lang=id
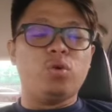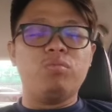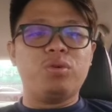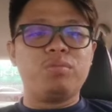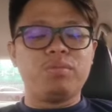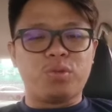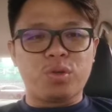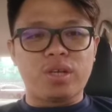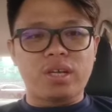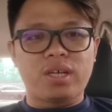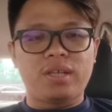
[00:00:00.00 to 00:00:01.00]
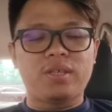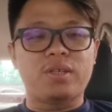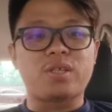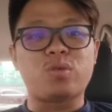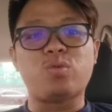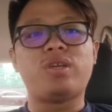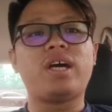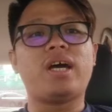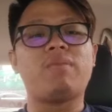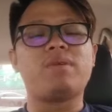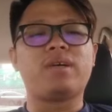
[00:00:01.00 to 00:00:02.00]
Umum juga
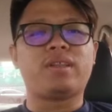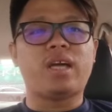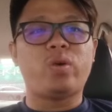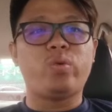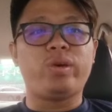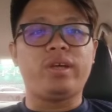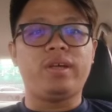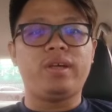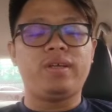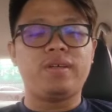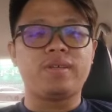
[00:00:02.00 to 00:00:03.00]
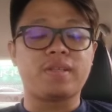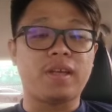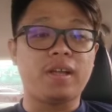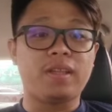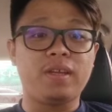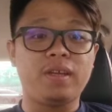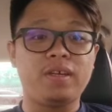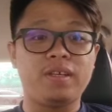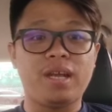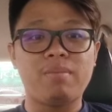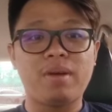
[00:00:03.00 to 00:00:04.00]
sudah mengetahui Setakat ini
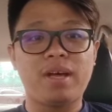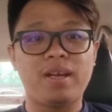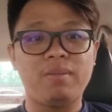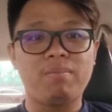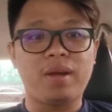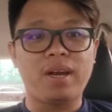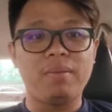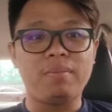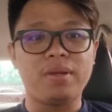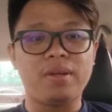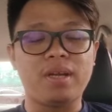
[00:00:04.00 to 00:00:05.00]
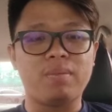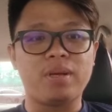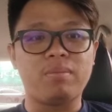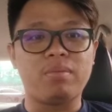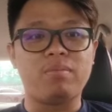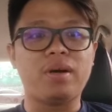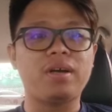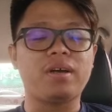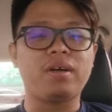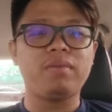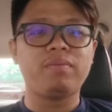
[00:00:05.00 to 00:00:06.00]
enam ahli parlimen daripada
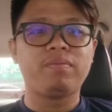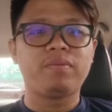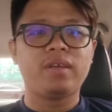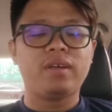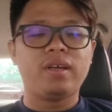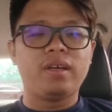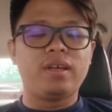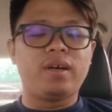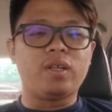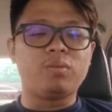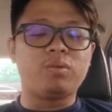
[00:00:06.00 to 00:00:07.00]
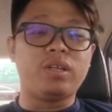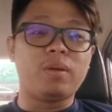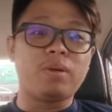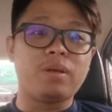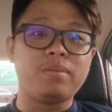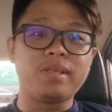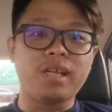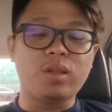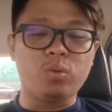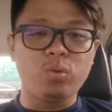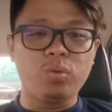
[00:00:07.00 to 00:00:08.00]
pembangkang ataupun daripada
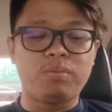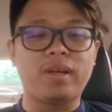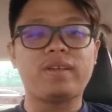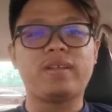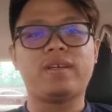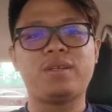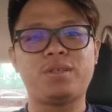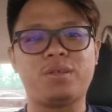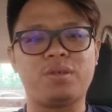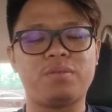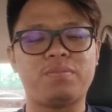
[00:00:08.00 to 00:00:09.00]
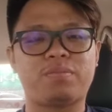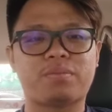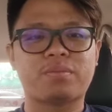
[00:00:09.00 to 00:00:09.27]
bersatu Perikatan Nasional